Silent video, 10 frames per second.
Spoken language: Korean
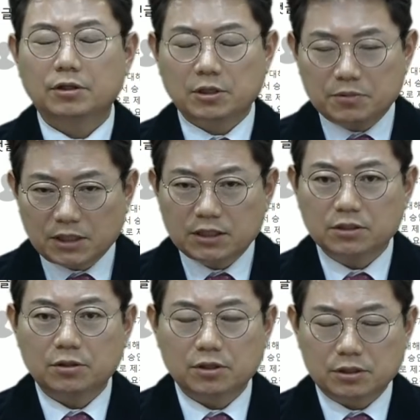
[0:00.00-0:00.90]
어차피 차
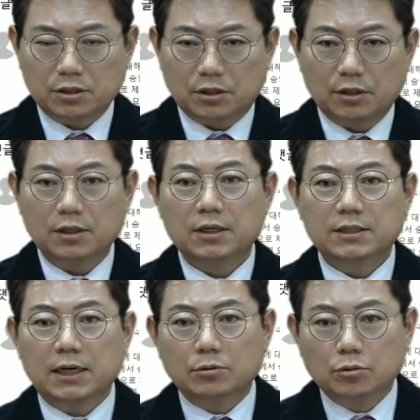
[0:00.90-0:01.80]
찌그러졌어요.
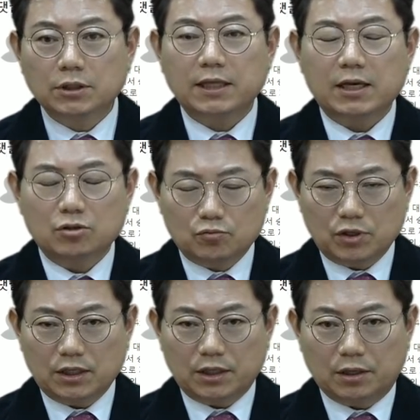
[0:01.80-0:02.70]
양쪽 다 대인
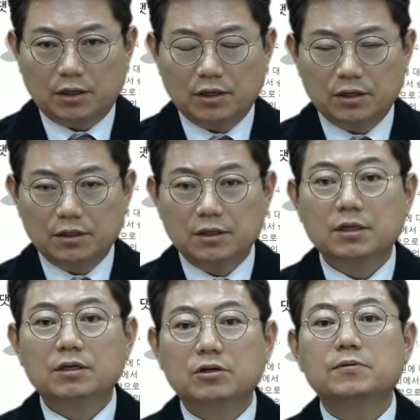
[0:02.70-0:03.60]
접수해야 돼요.
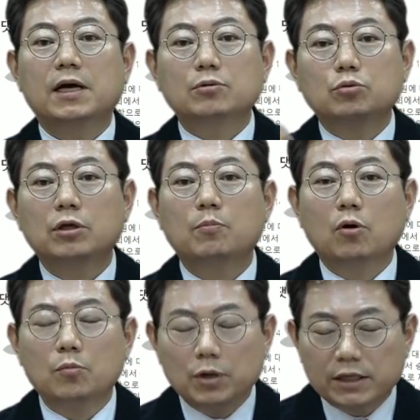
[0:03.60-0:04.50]
그럼 양쪽 다
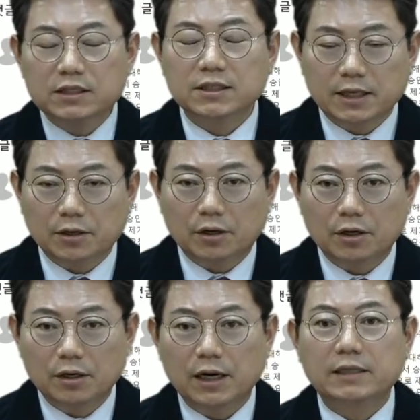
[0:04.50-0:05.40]
보험료 할증 돼요.
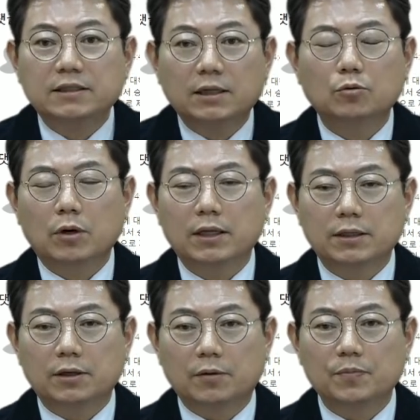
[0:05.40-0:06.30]
할증되
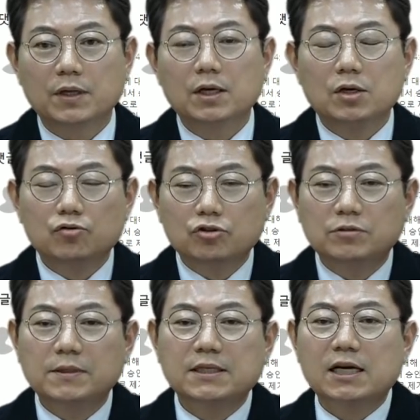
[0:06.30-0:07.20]
똑같아요.
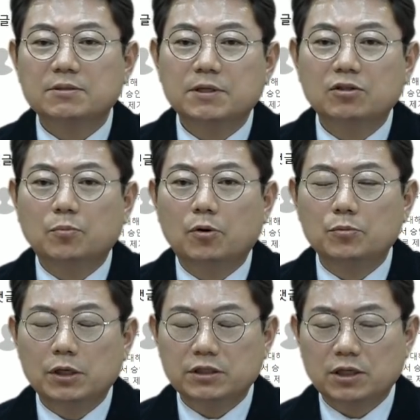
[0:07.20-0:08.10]
60대 40이 돼도
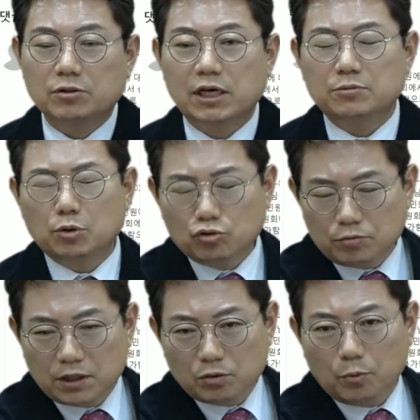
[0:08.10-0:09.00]
보험료 할증되고 40대
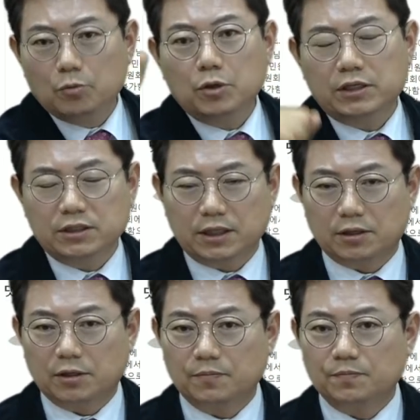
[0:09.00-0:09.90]
60이 돼도 보험료
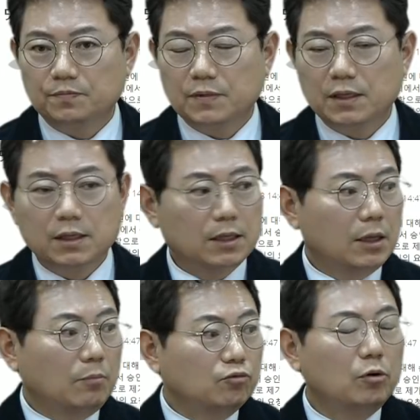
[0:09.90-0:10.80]
할증돼요.
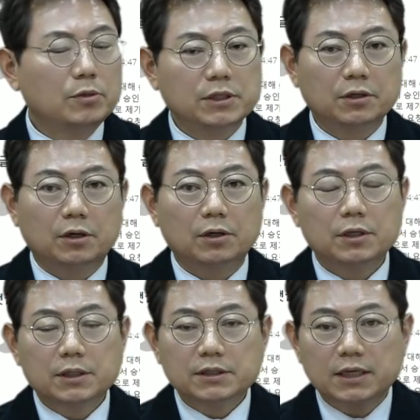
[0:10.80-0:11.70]
한번 물어보세요.
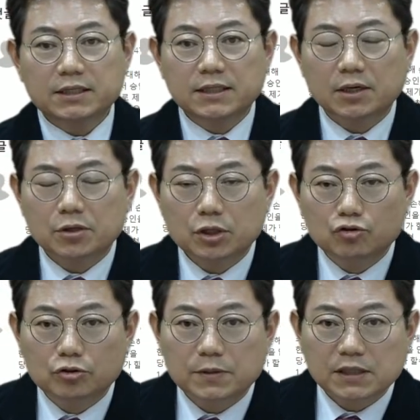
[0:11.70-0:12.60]
자, 이
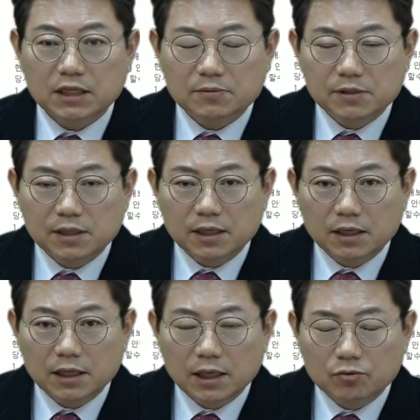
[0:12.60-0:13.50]
사건이 60대 40일
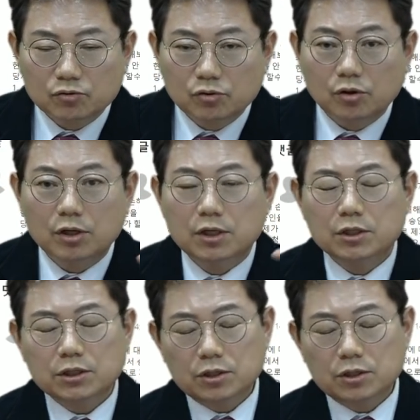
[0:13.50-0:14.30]
때하고